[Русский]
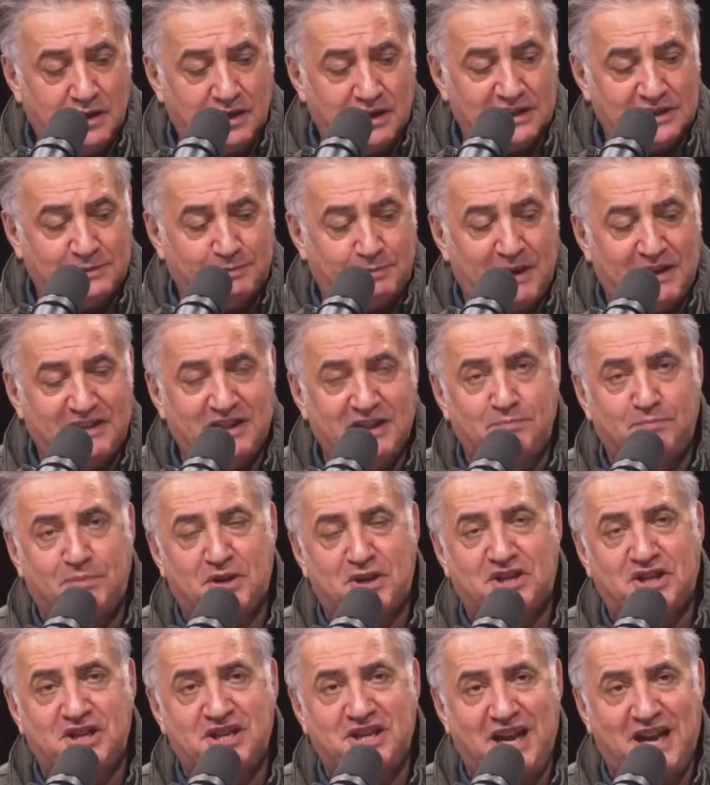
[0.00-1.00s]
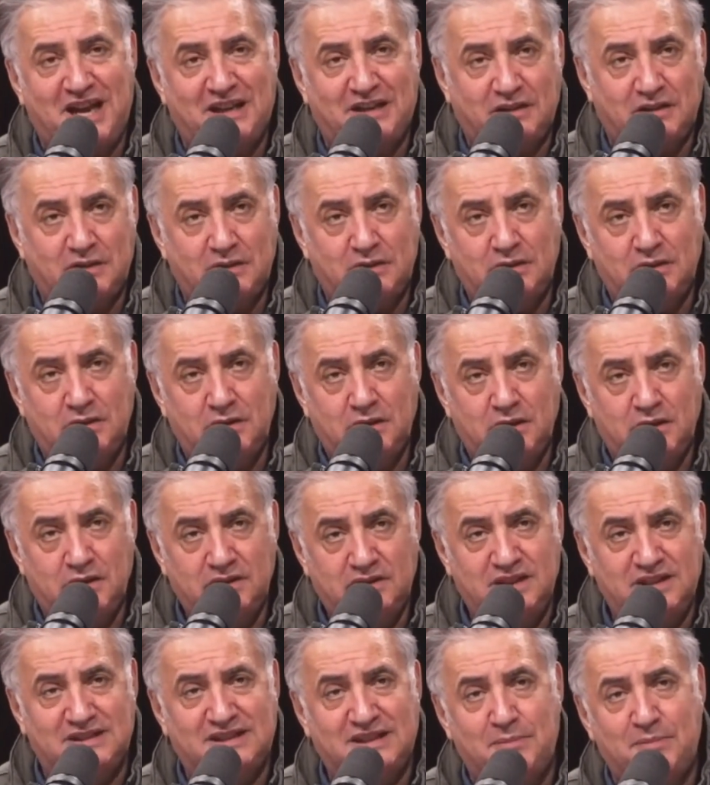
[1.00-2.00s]
Господин Пашинян
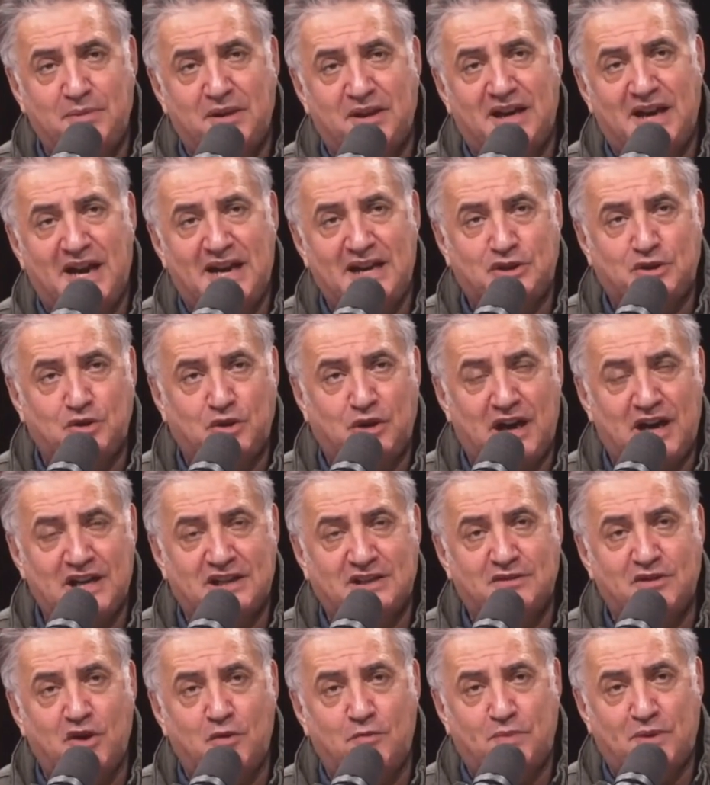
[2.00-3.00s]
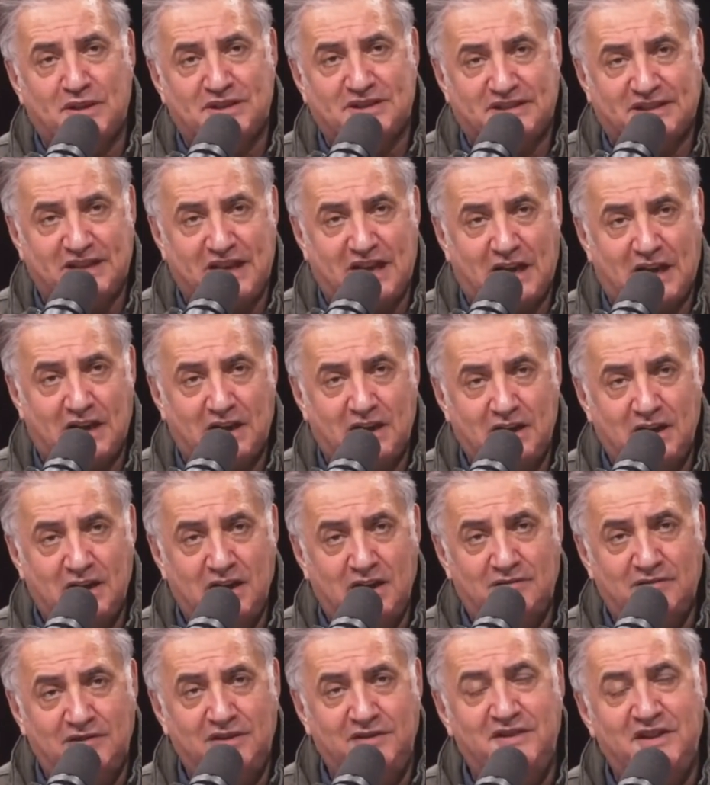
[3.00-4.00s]
не собирается уходить своего поста.
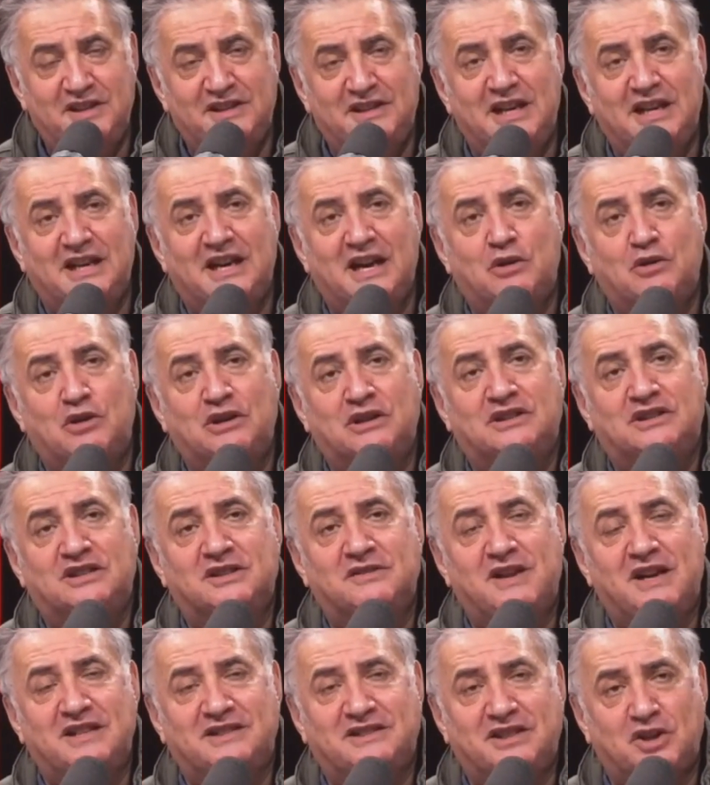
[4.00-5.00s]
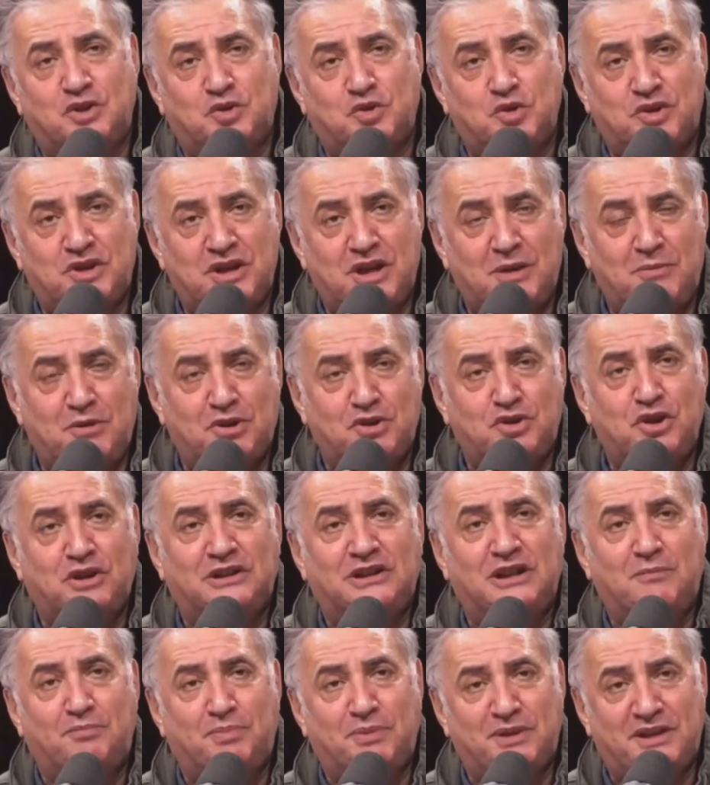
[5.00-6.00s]
Вы видели, как он отзывается от Шуше, мол, что
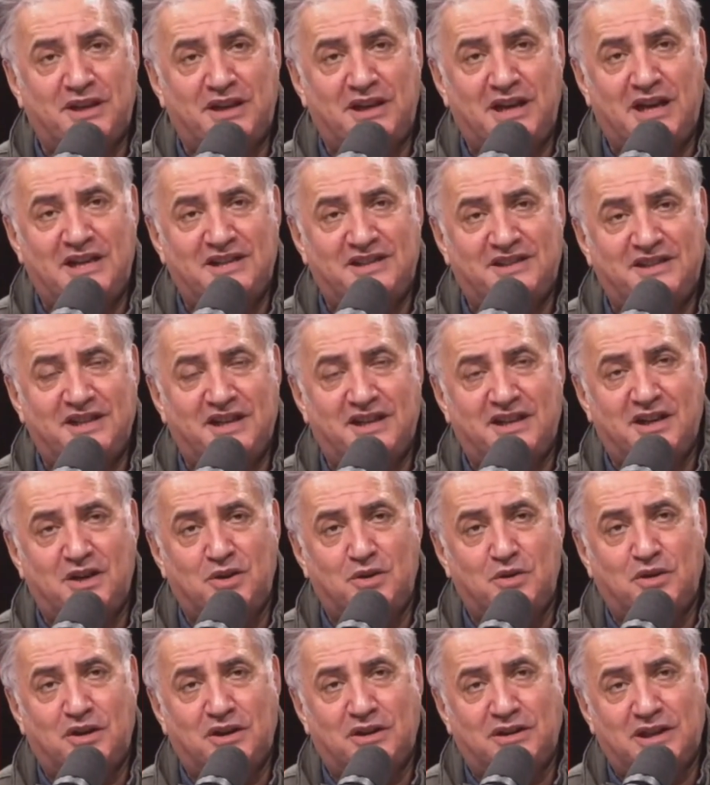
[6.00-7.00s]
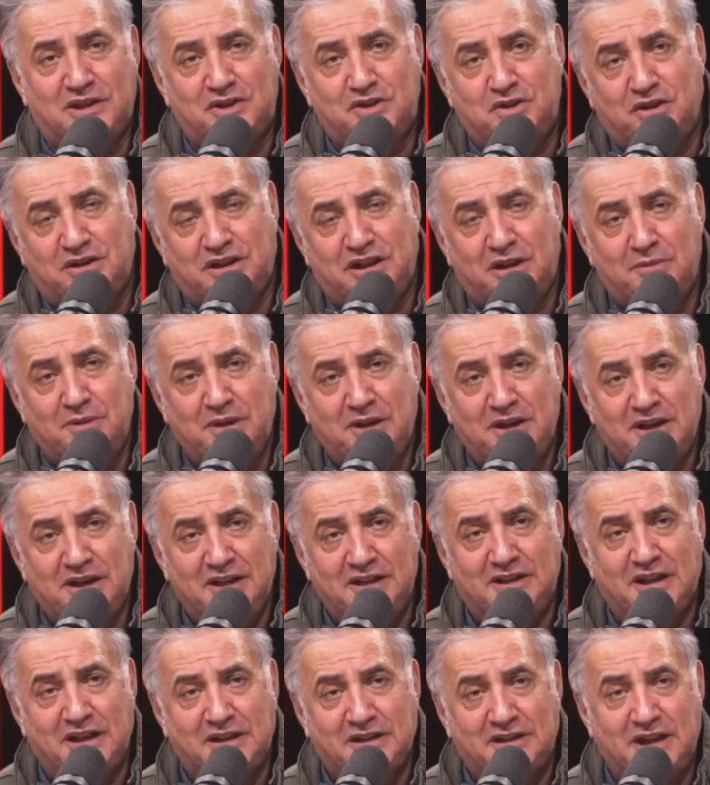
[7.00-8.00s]
там потеряли, серый город, да что там
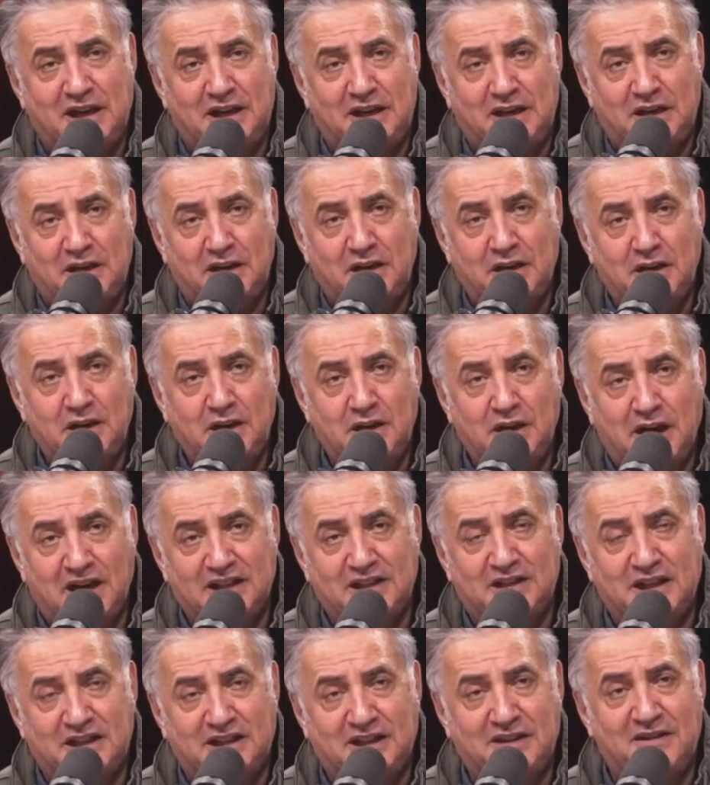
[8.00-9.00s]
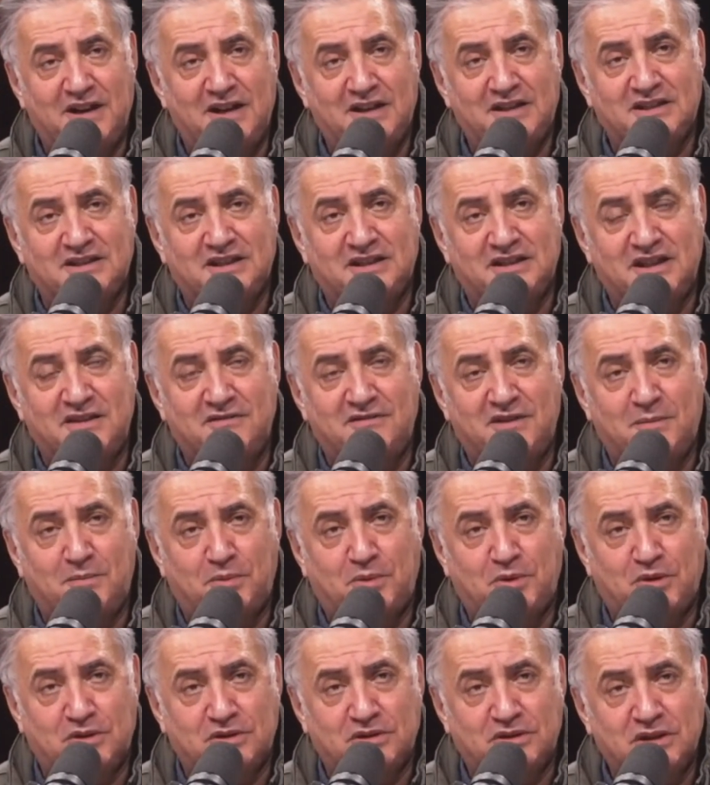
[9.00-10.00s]
и так далее. А теперь давайте зададим
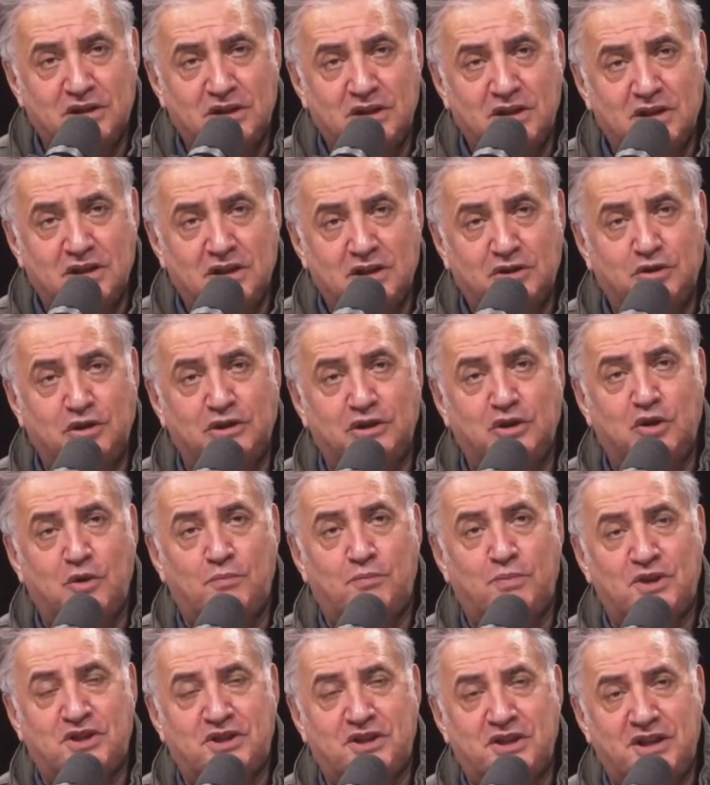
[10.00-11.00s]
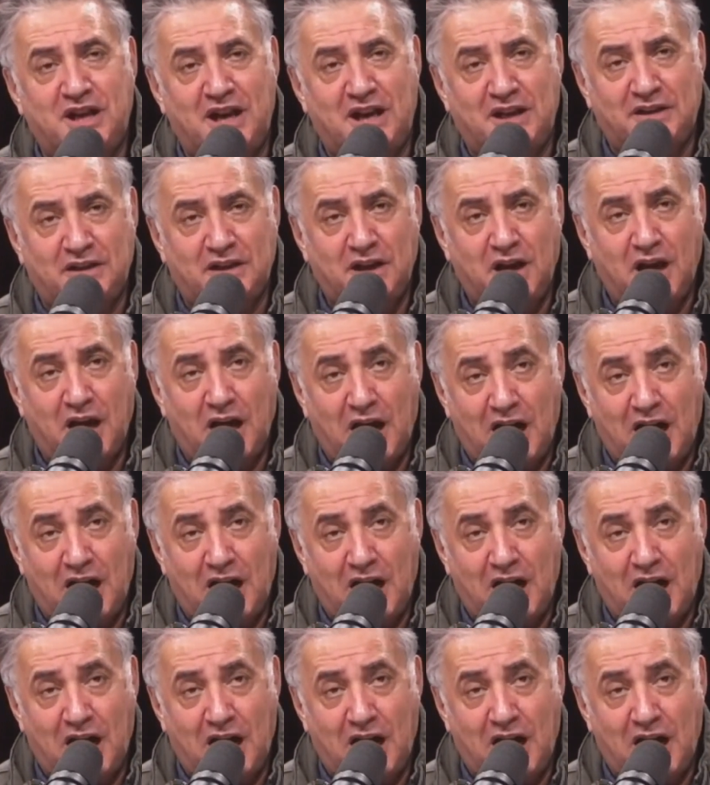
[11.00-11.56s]
вопрос. Кто такой Пашинян?